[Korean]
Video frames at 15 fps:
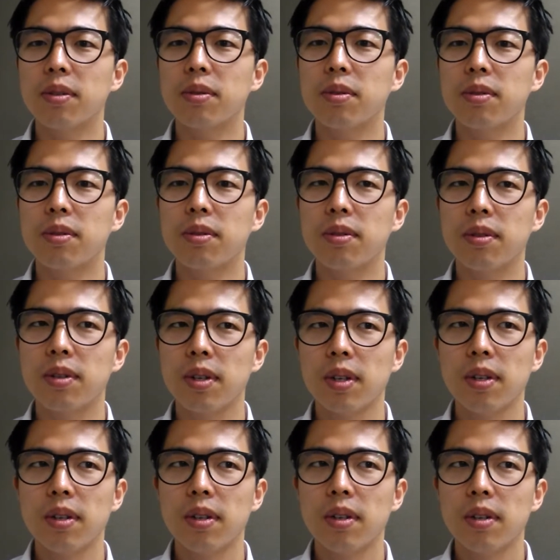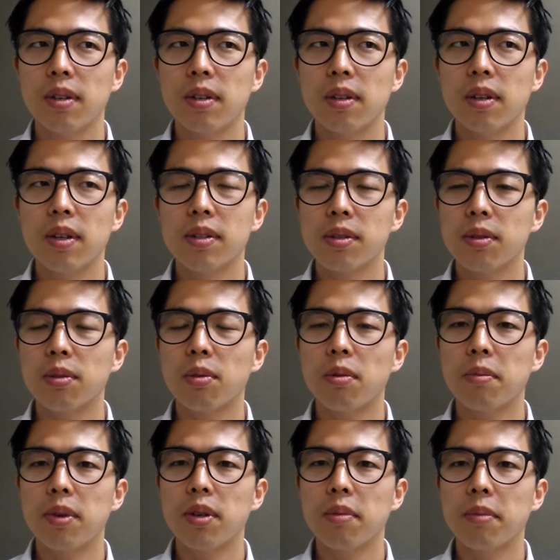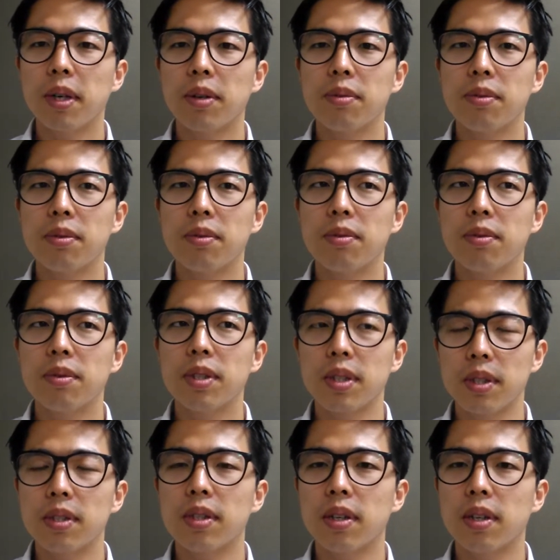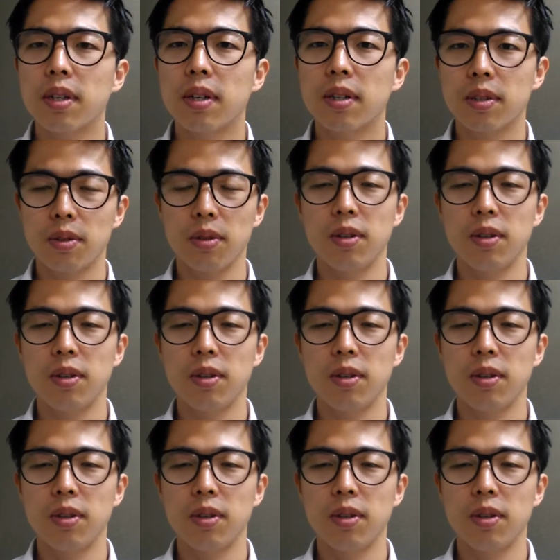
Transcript: 그리고 전 통번역 말고 진짜